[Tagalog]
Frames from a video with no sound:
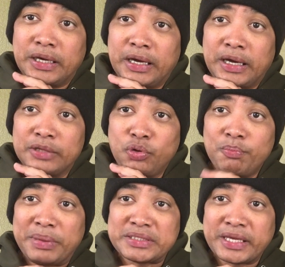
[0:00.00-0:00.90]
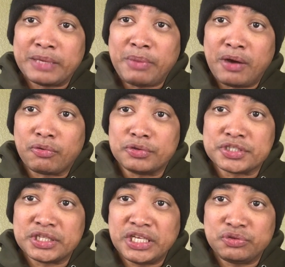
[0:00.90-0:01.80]
uh, doon pa sa ibang
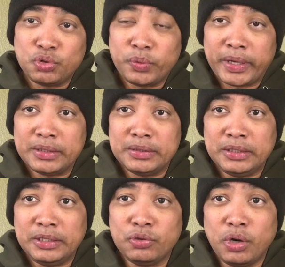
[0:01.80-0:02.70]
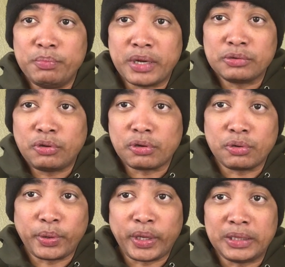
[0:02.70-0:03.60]
constituent ni Governor
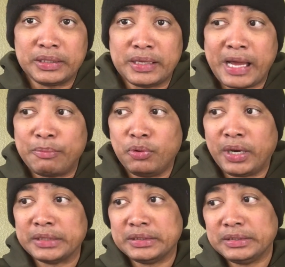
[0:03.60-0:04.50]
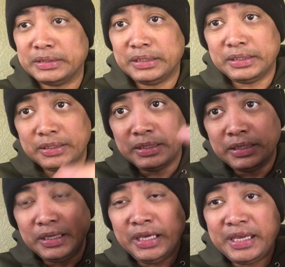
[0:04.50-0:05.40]
Roel Digamo at
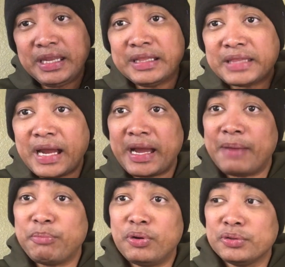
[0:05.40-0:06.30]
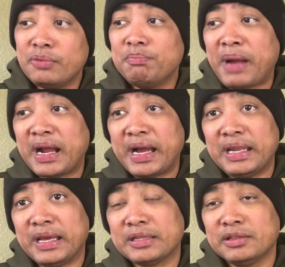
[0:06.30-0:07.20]
ikinanta nga po yung
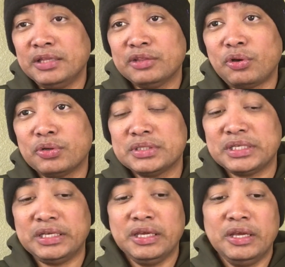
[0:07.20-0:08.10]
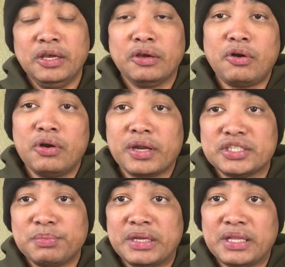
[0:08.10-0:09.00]
pangalan nitong si
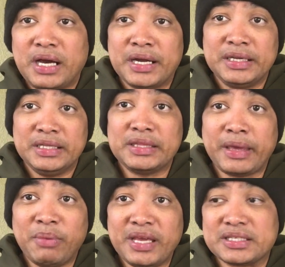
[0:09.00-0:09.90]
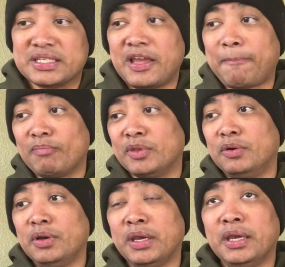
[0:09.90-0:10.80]
Congressman Arnie Tevez,
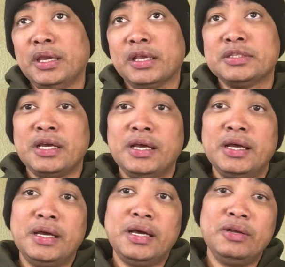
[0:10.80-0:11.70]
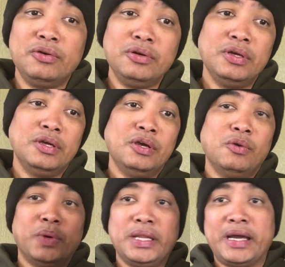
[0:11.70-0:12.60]
no? Eh sa ano,
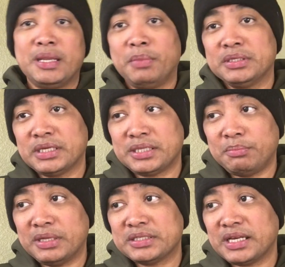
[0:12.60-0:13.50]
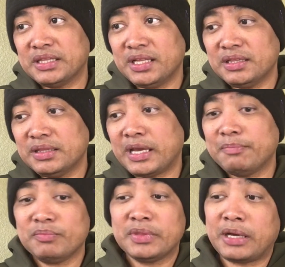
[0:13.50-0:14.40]
wala naman siya sa bansa that
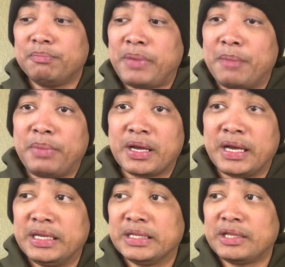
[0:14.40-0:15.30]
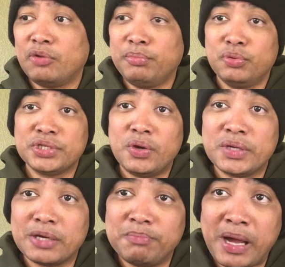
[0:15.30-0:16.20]
time, nagpapagaling daw po siya o
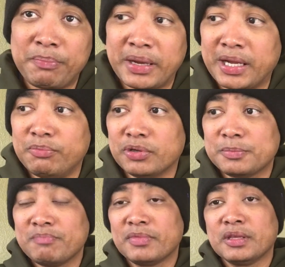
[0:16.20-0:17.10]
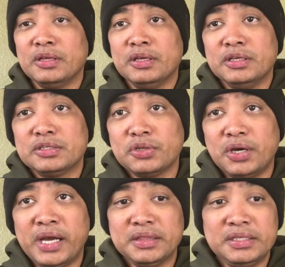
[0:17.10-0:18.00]
nagpapagamot. So
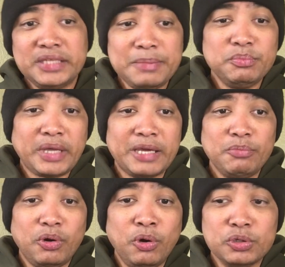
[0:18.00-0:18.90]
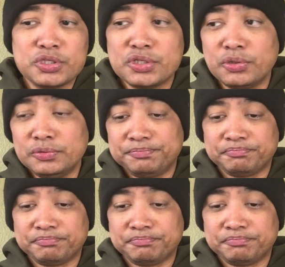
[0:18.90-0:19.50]
at the same time also,